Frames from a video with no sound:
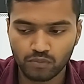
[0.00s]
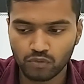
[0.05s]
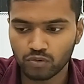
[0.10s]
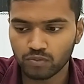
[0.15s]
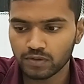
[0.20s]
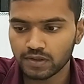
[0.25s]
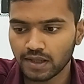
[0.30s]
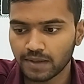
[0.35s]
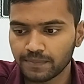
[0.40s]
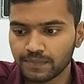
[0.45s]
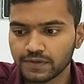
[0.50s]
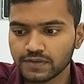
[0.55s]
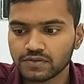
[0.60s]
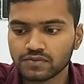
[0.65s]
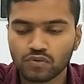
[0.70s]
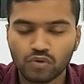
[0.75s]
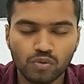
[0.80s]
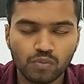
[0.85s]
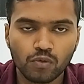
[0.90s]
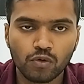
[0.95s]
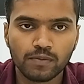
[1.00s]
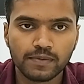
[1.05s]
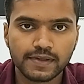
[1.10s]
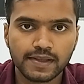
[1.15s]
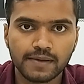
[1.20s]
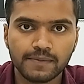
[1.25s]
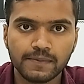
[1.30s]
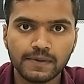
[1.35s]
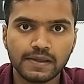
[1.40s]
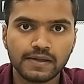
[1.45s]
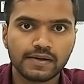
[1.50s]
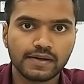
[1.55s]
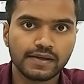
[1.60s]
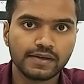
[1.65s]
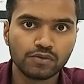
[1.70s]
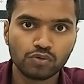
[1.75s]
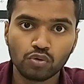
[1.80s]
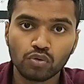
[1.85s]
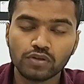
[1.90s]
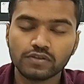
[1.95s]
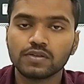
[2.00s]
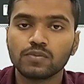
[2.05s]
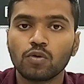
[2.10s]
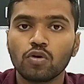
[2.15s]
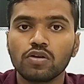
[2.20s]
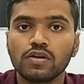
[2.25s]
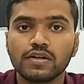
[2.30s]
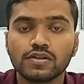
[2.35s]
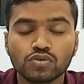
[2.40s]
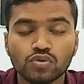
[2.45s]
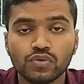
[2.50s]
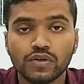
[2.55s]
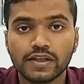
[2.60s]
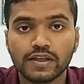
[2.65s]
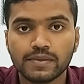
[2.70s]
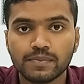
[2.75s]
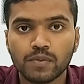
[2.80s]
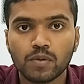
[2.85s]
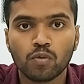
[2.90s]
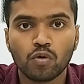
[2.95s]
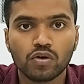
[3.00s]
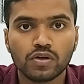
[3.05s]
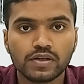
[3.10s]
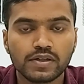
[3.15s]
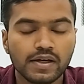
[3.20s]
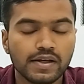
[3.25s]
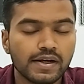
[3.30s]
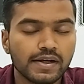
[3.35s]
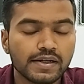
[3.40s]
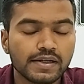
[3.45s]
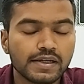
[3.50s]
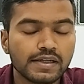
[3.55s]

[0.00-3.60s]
मोहम्मद हाफिज़ और मोहम्मद आमिर ये दो ऐसे बॉलर हैं जो डेथ में बॉलिंग करा